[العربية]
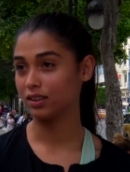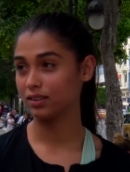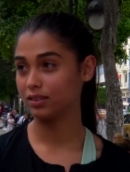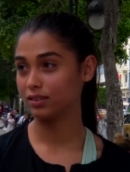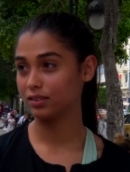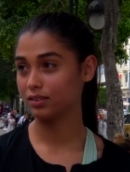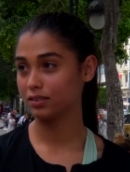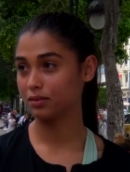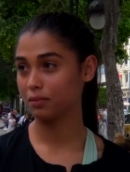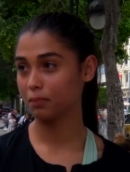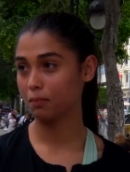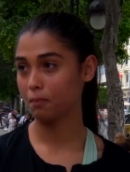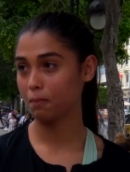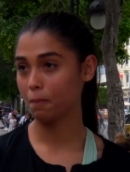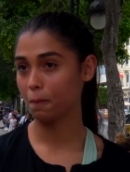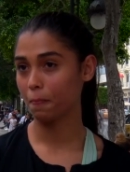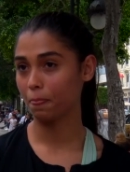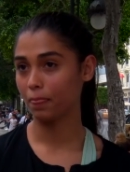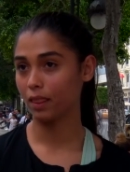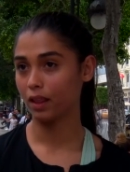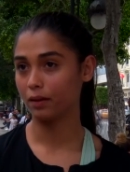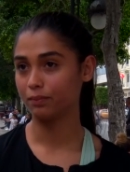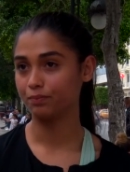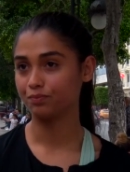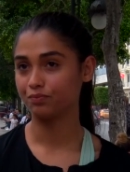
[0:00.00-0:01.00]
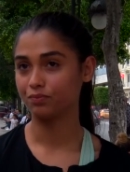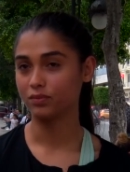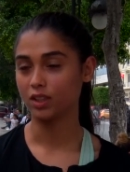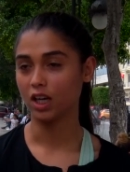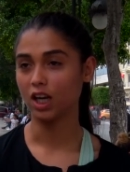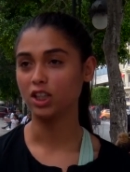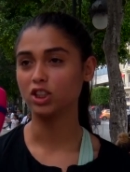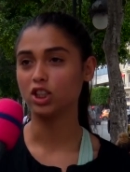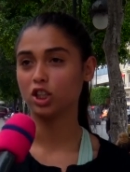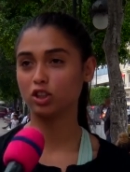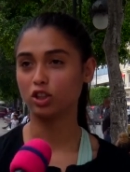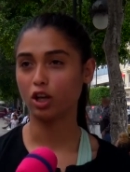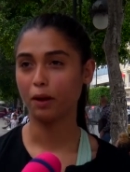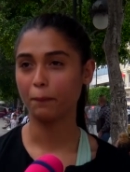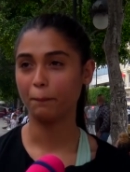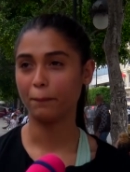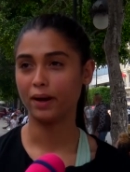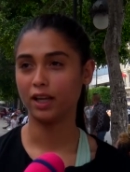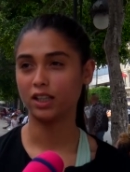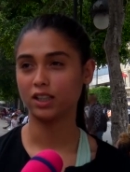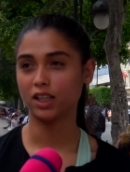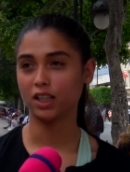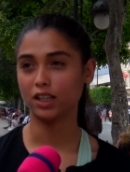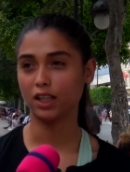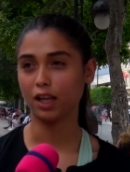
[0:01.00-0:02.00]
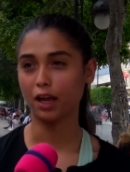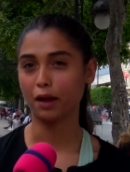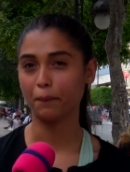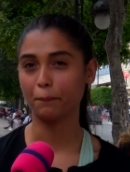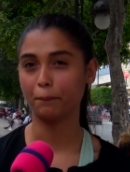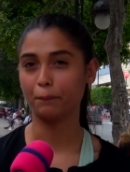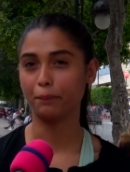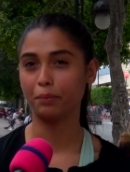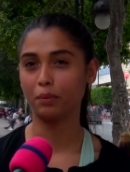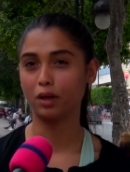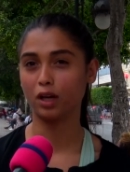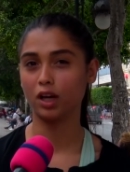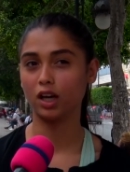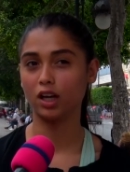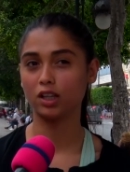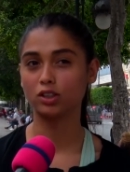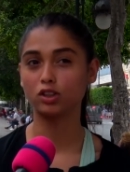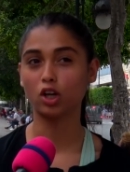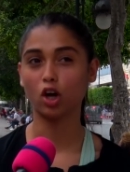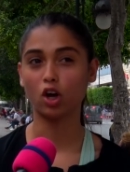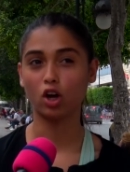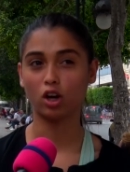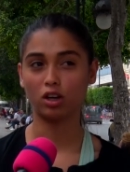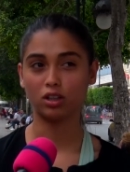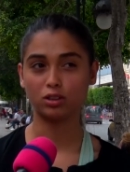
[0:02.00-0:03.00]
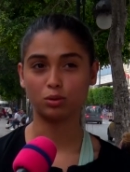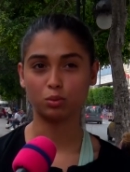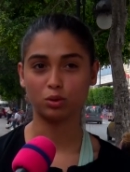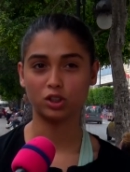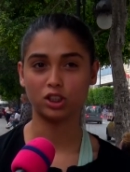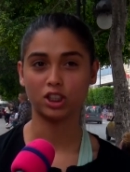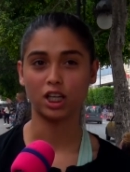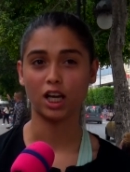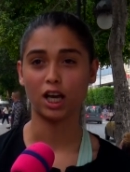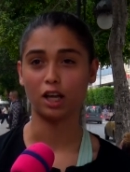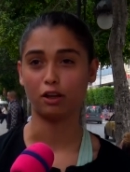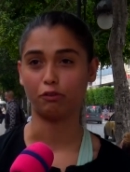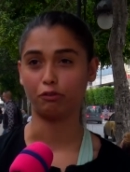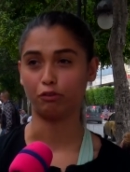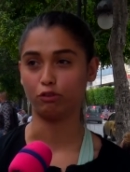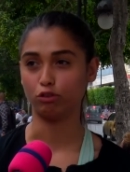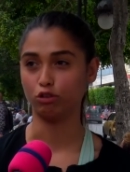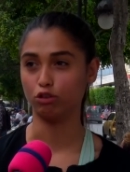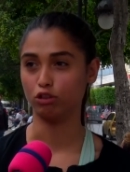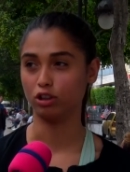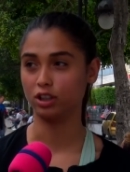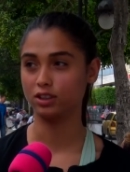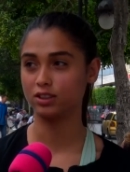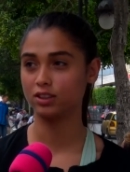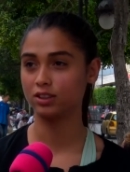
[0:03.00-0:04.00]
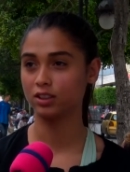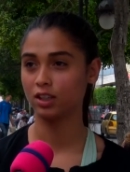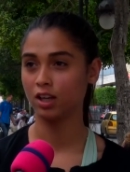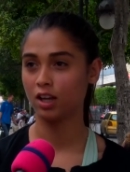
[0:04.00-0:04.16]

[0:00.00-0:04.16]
شنو عيشه توب عيشه توب معناتها تحب تقعد وتجيها الفلوس